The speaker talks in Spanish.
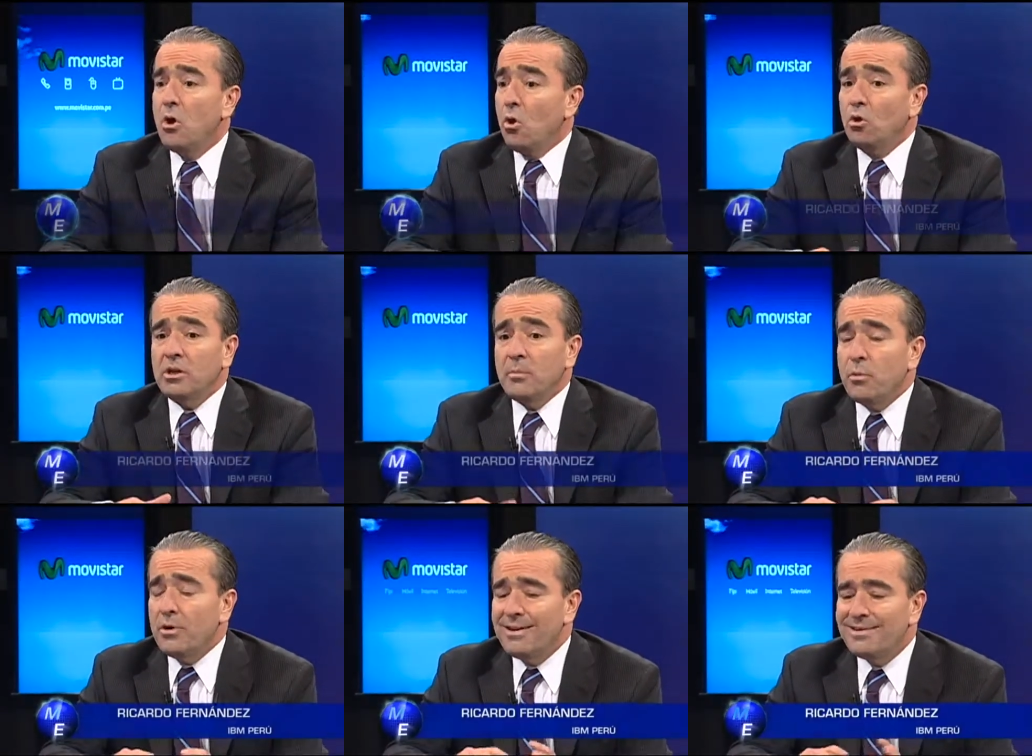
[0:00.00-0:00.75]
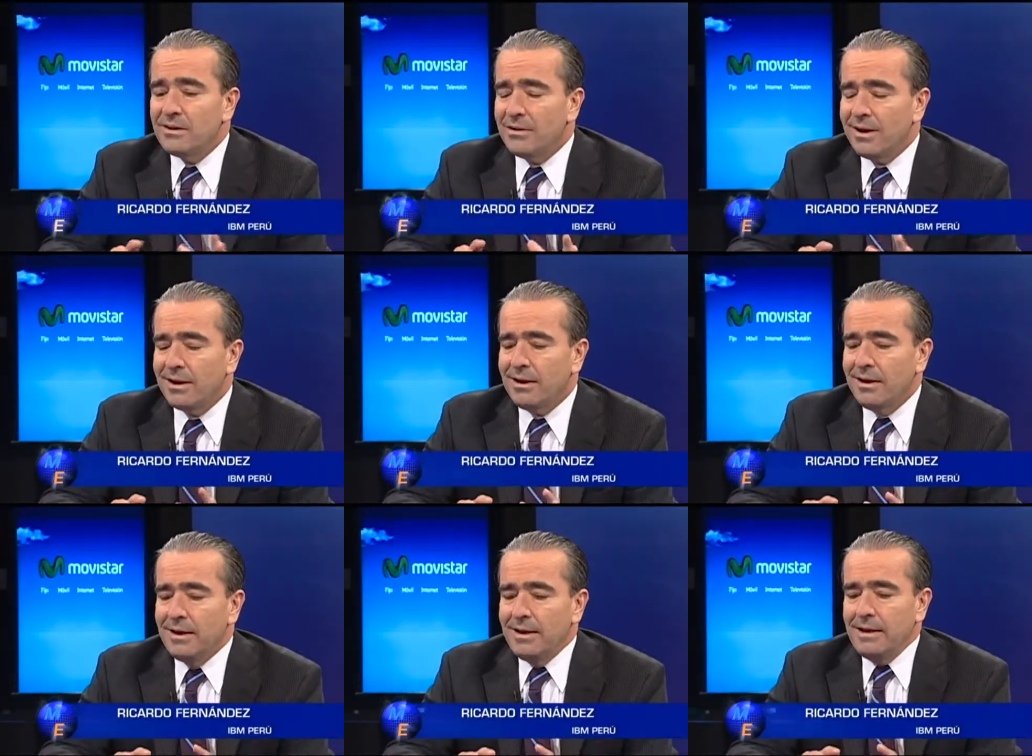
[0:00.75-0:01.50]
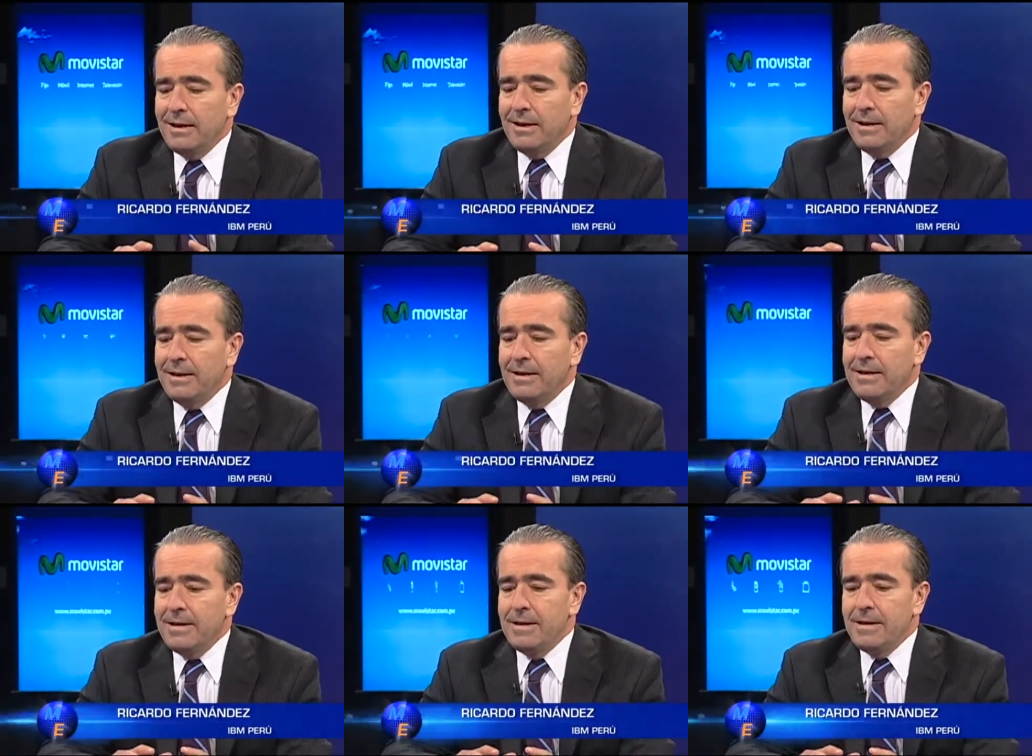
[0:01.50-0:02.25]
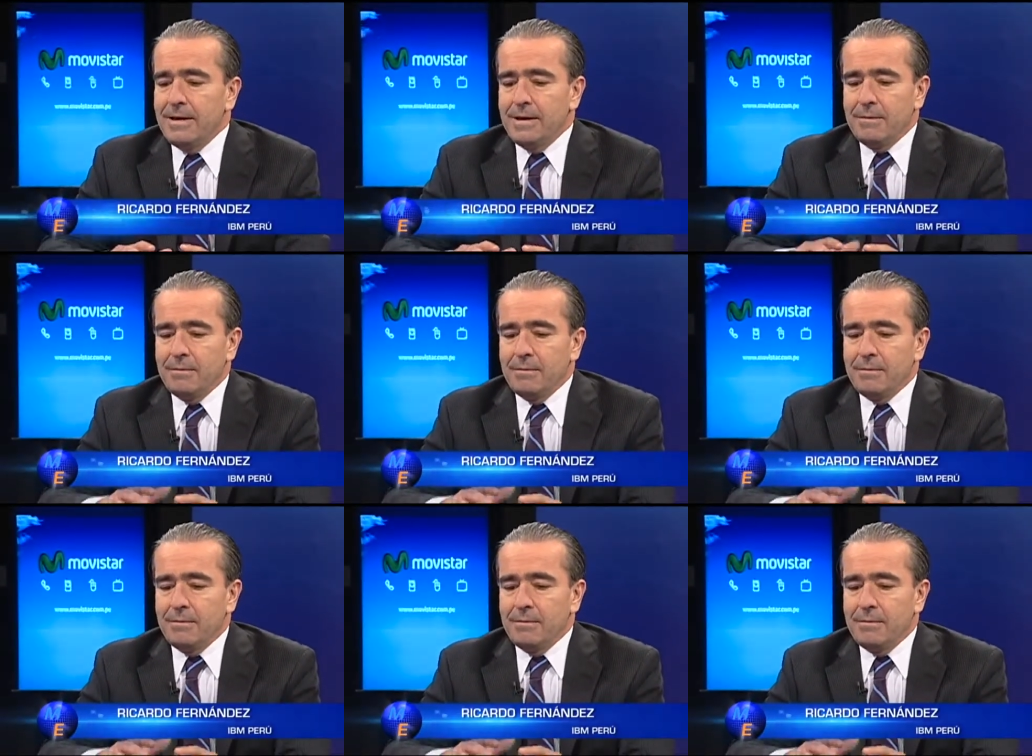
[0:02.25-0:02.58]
O te puede llevar eh,